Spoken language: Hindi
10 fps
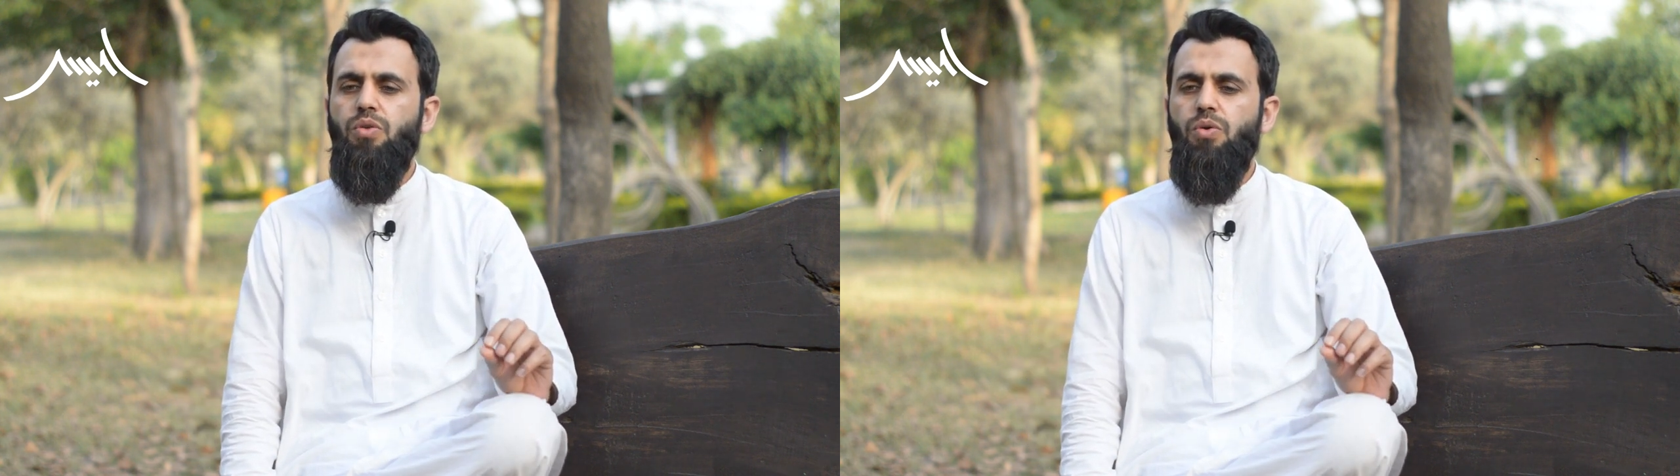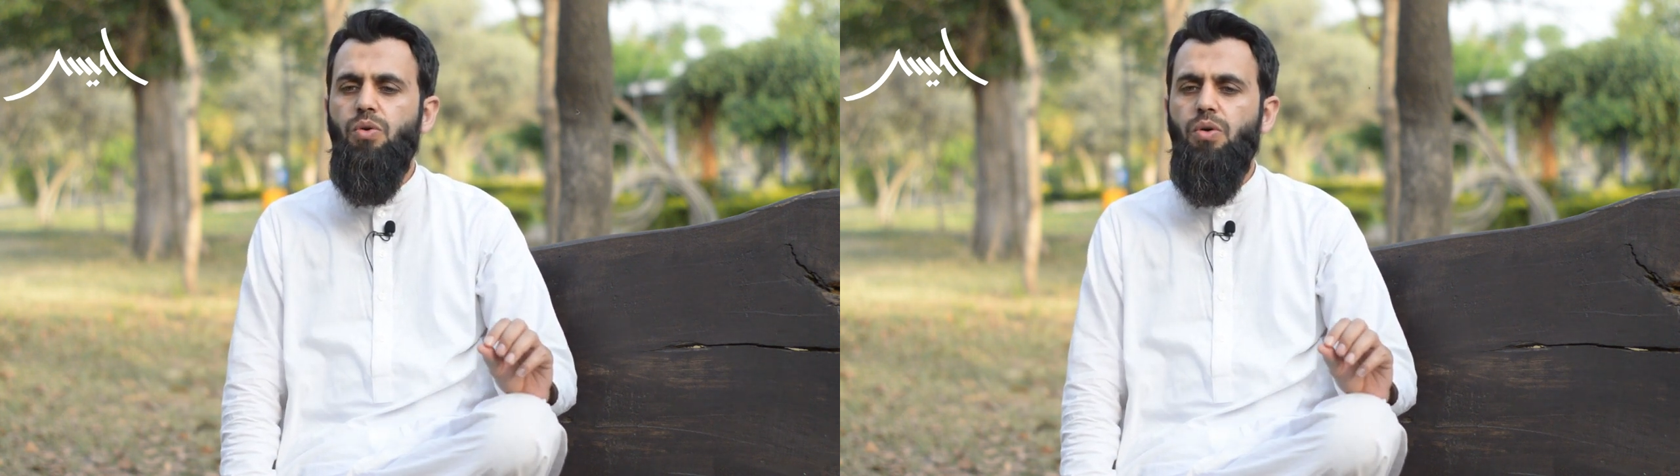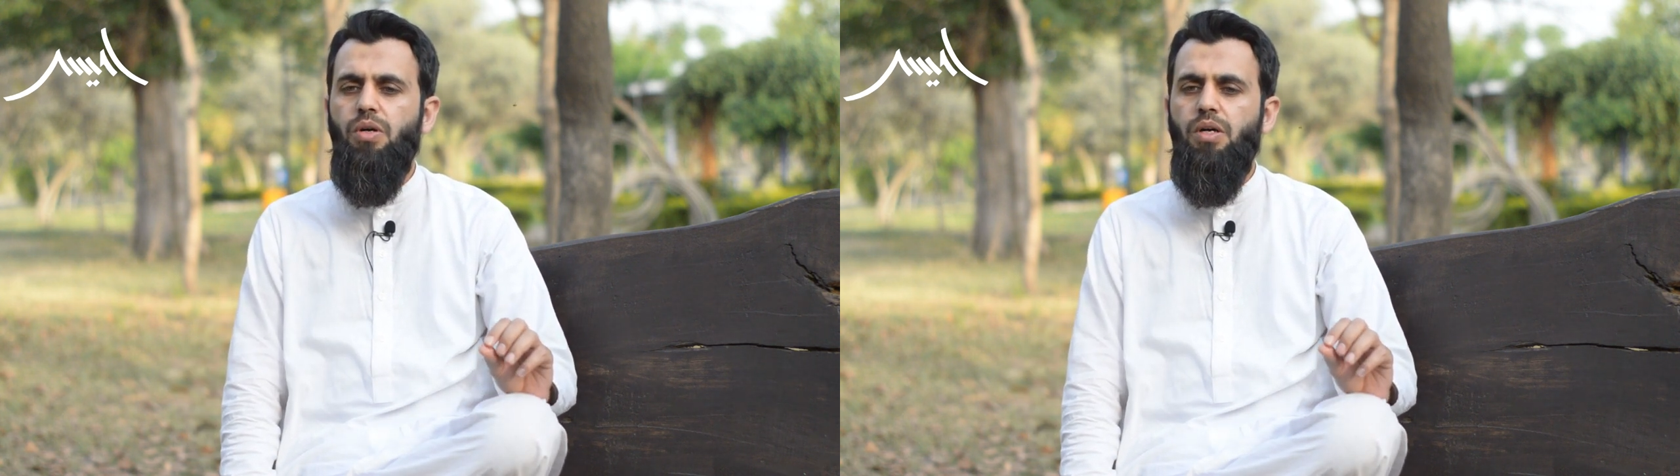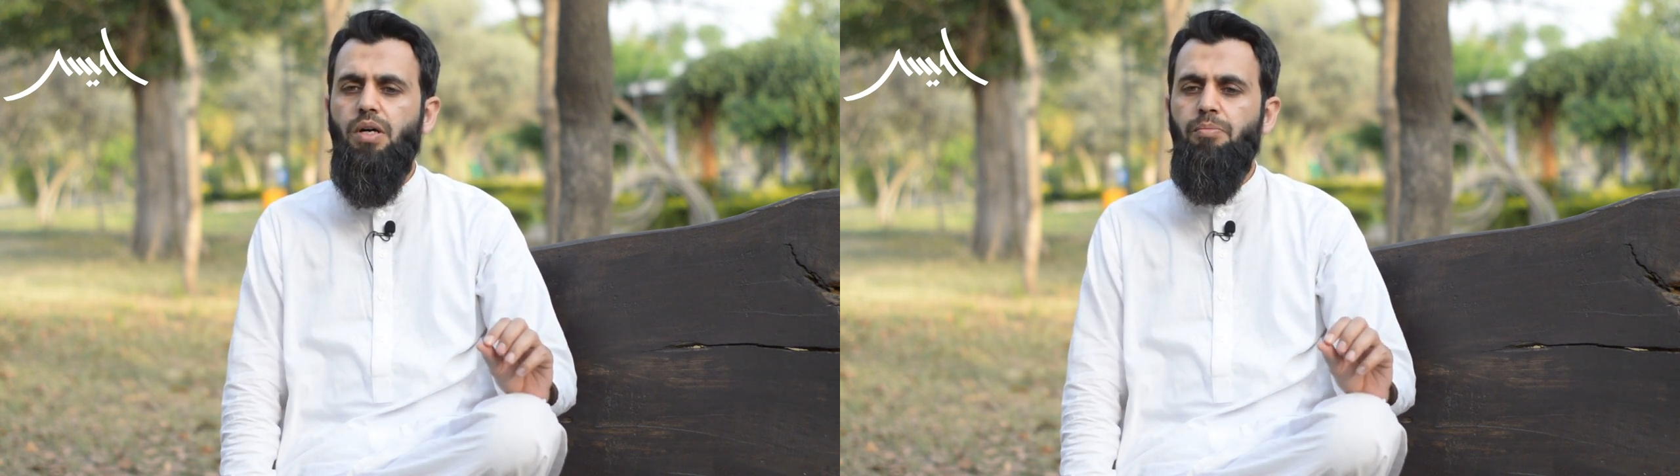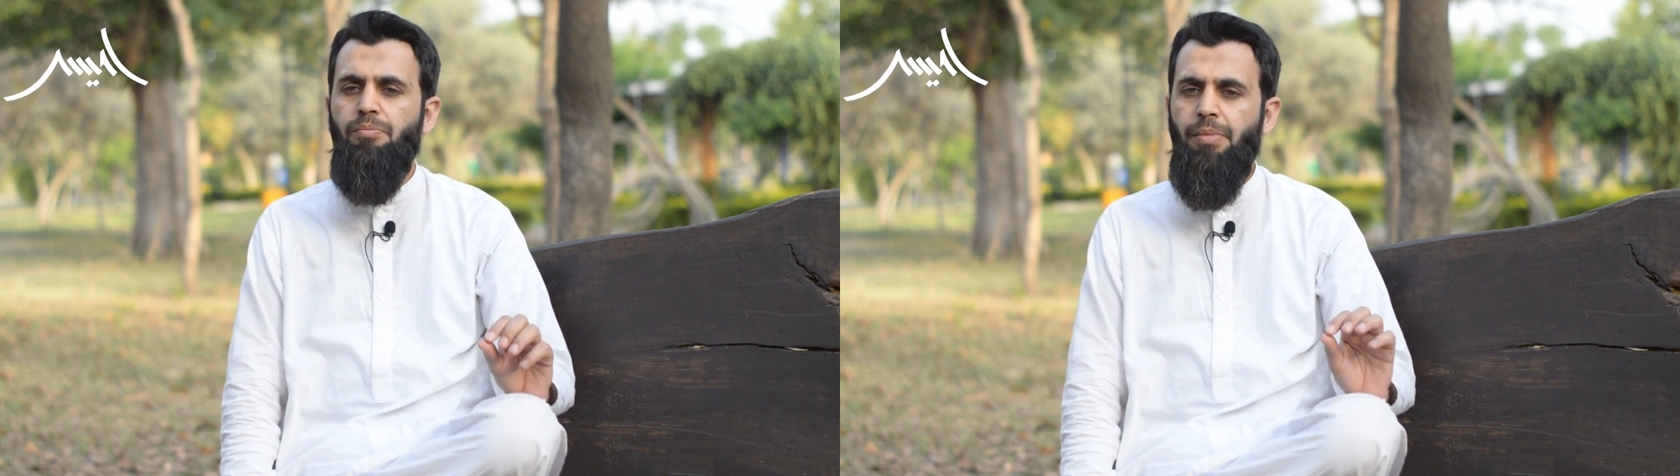तो
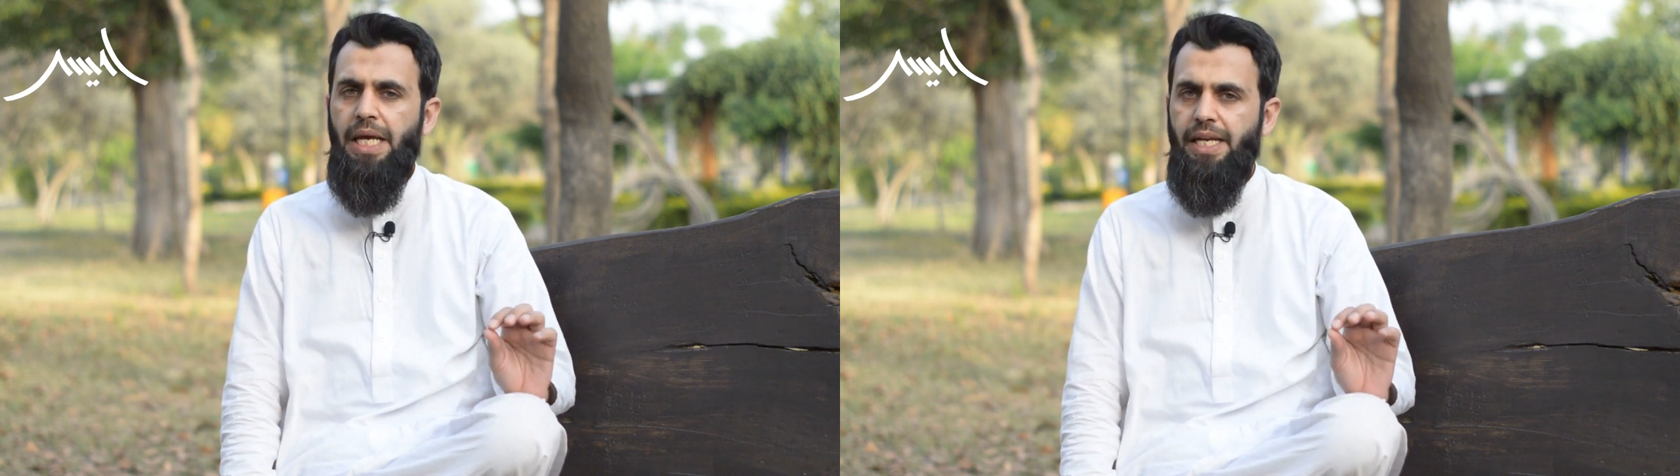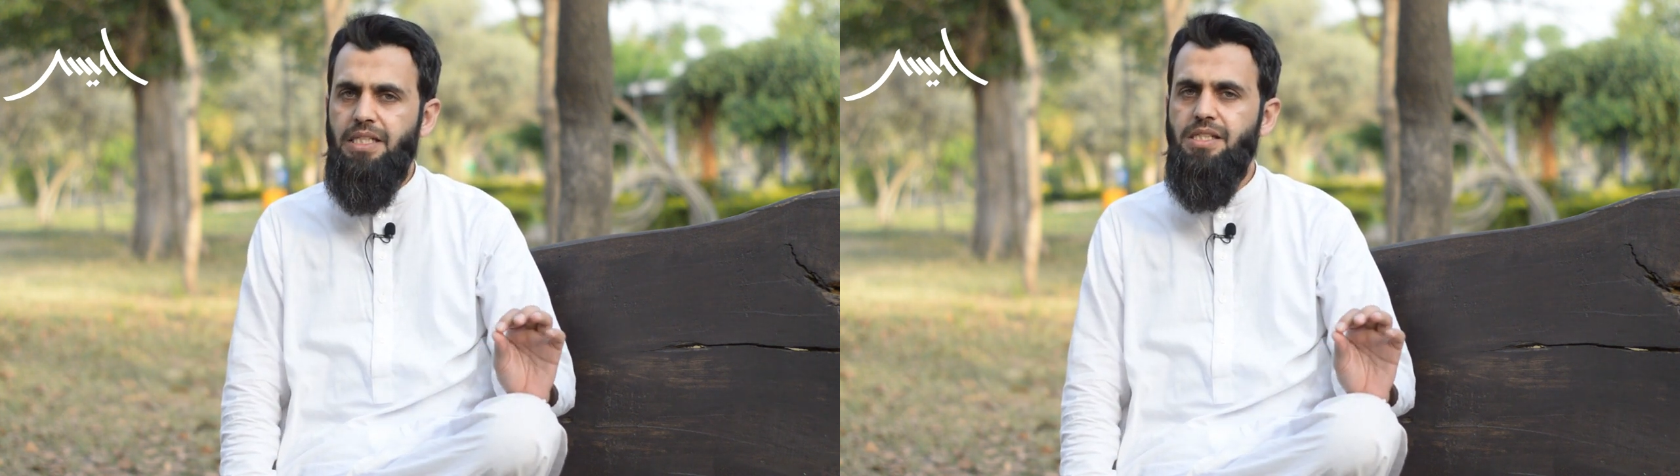मैंने